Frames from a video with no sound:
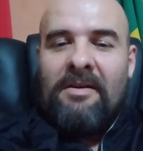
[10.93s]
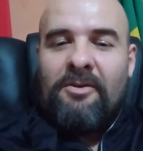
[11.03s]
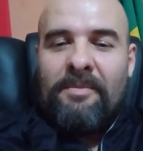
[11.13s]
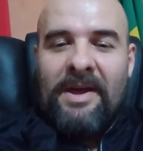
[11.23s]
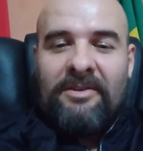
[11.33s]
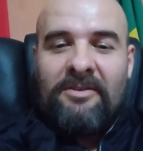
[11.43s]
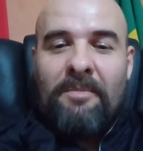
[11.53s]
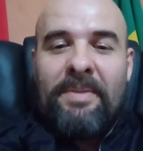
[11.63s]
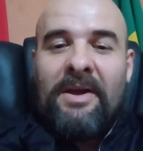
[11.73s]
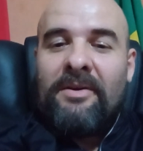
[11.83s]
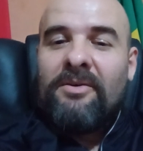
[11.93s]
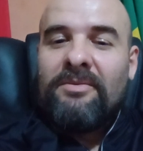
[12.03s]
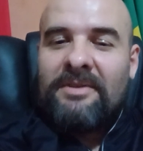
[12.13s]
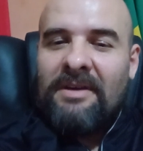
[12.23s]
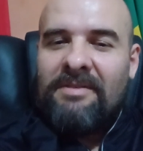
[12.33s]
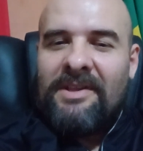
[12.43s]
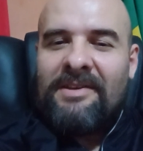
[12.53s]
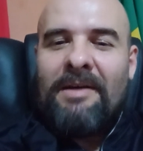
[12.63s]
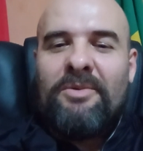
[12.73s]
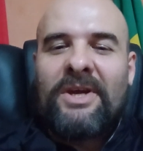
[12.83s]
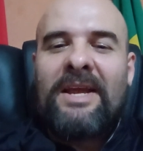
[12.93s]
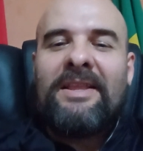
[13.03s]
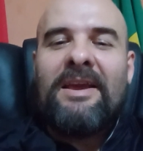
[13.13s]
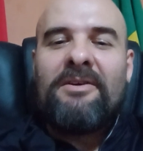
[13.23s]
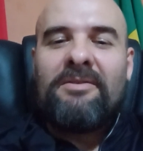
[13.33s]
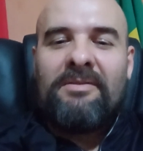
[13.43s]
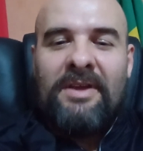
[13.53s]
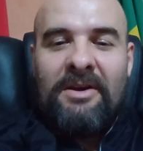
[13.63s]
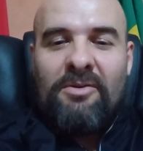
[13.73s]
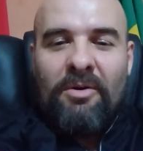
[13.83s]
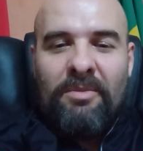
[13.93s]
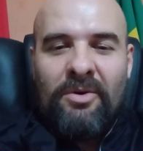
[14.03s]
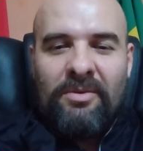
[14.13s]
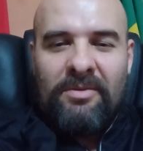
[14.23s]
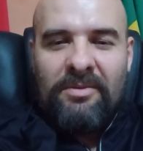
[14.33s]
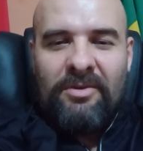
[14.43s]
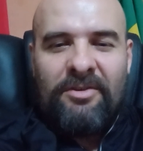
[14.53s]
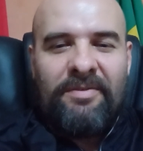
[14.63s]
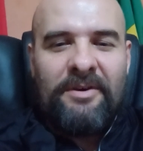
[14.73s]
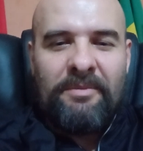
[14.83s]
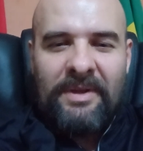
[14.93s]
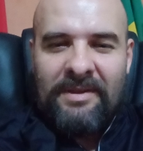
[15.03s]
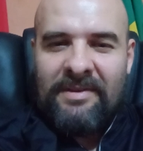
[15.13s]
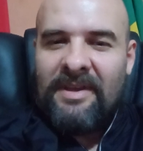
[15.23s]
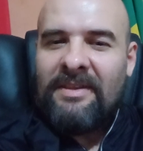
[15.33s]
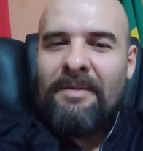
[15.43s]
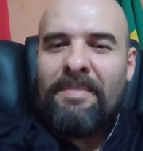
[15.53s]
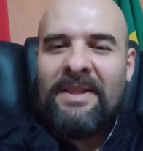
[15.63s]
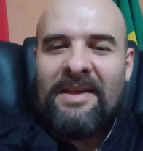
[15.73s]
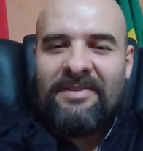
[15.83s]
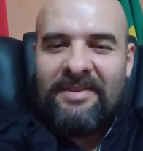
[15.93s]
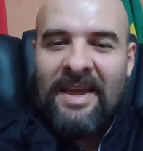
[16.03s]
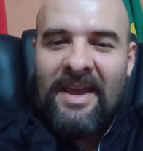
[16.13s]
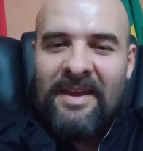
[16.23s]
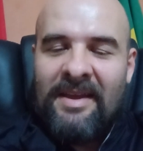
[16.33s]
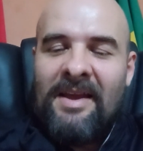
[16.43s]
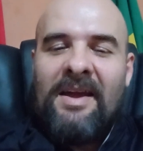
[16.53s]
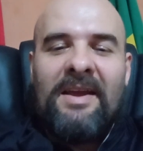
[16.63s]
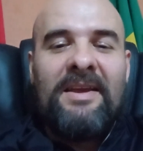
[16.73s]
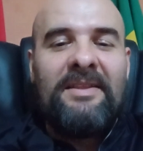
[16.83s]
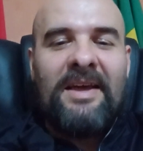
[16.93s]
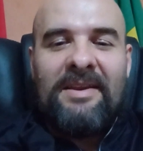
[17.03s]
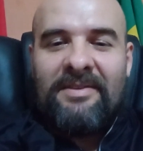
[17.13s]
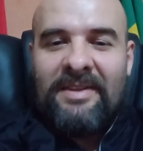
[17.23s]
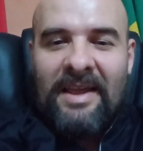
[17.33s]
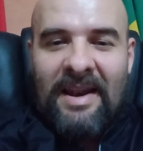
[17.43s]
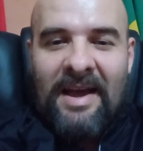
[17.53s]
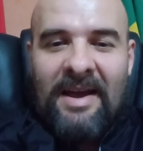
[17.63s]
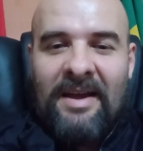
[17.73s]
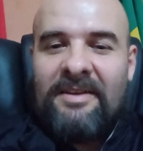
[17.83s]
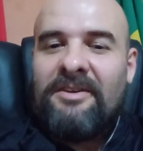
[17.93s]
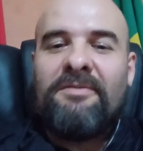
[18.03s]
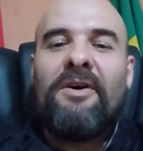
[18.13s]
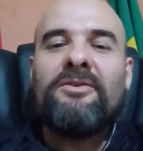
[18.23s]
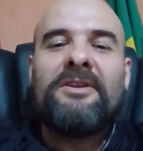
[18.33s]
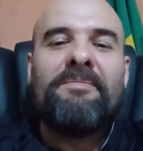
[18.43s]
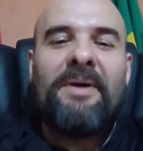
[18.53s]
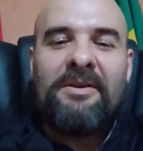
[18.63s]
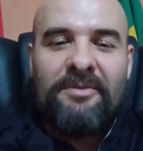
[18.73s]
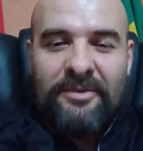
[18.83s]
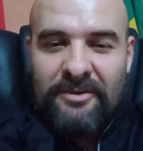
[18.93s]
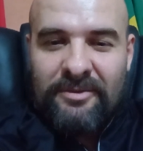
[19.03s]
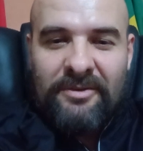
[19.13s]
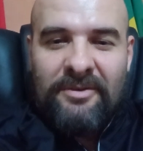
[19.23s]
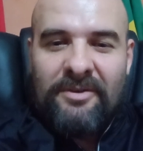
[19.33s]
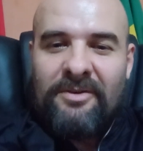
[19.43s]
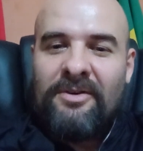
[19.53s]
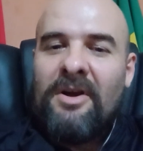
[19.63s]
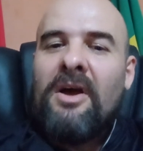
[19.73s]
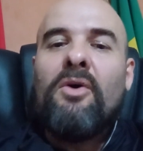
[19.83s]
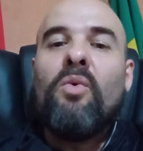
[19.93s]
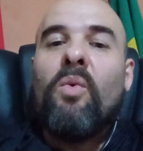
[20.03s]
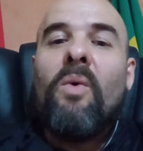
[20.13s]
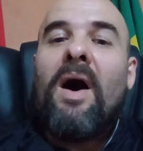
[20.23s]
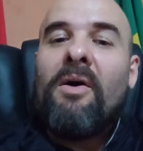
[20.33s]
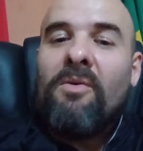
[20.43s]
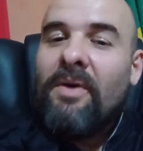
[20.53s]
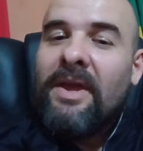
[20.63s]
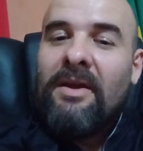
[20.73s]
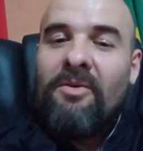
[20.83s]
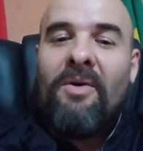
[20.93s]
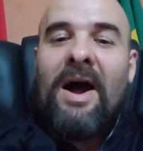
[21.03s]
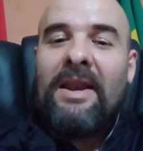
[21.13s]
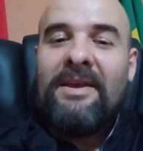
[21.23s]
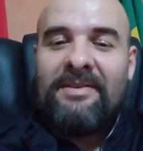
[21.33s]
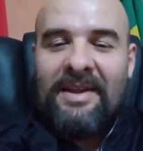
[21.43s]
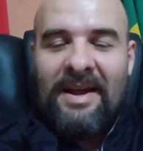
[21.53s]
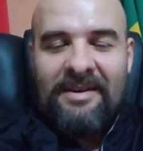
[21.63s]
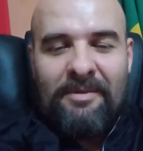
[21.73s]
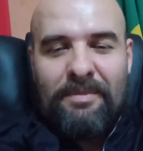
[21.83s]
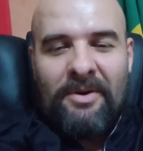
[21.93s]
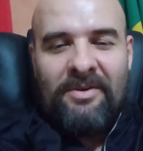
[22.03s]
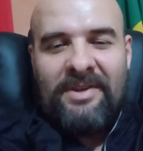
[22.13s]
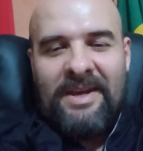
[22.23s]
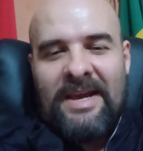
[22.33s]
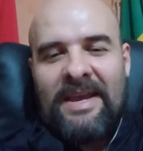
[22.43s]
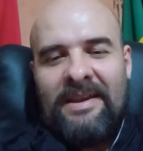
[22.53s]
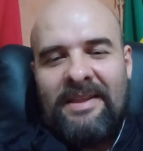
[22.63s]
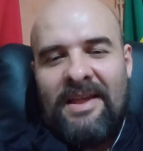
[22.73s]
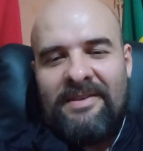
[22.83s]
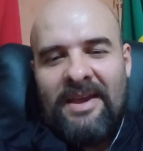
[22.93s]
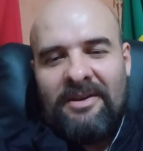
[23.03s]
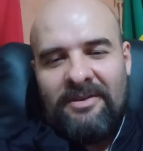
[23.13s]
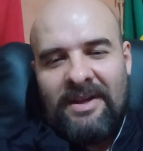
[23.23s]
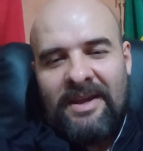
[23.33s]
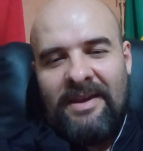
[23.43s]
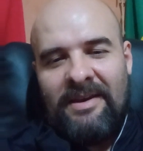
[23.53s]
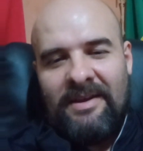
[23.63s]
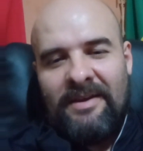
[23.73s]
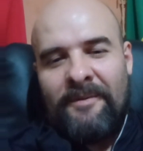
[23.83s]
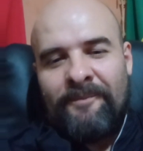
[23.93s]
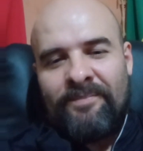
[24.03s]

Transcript: Começo com a pergunta, você sabe o que, que tem em comum os filmes Independence Day, Interestelar, De Volta para o Futuro, o Wall-E, o Ali, sei lá como pronuncia, é aquele desenho daquele